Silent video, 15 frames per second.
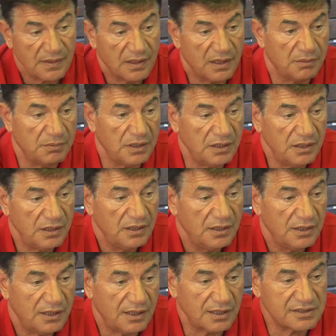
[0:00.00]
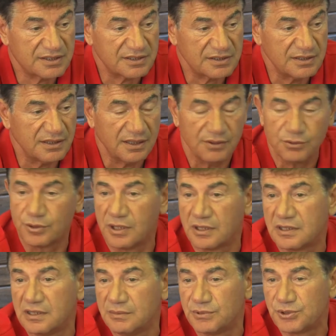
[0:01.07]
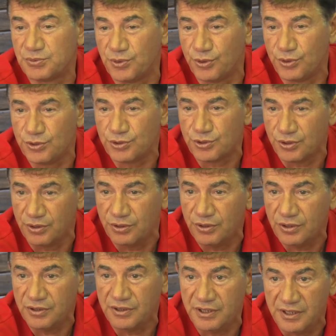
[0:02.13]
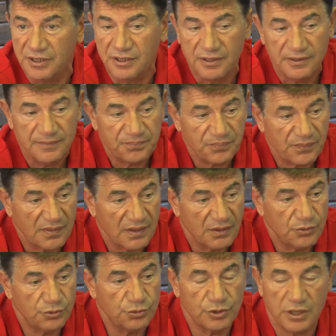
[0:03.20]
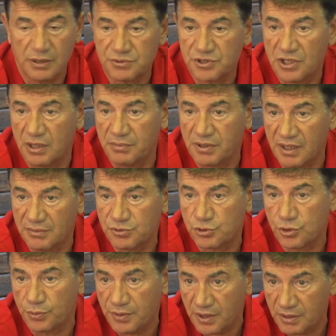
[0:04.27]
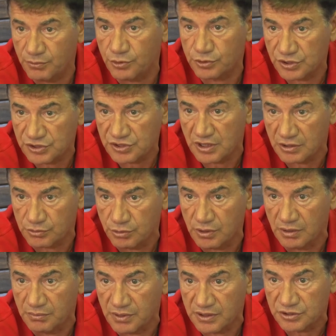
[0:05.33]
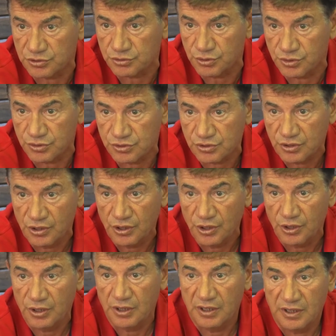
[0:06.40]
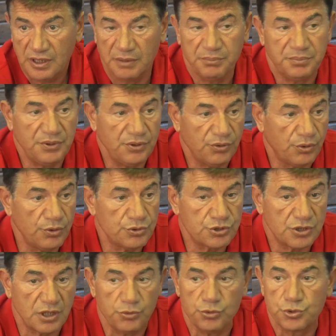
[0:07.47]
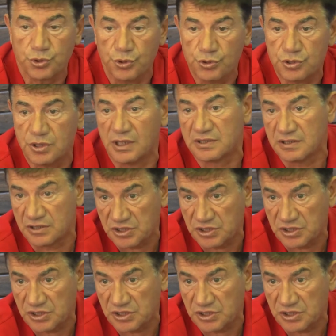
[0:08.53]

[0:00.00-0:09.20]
Ama haksızlığa uğrattığımız bir oyuncu oluyor. Niye? Uğur hem sabit hem stoper hem orta saha kullanmak istiyoruz. Yani bir oyuncudan üç oyuncu nasıl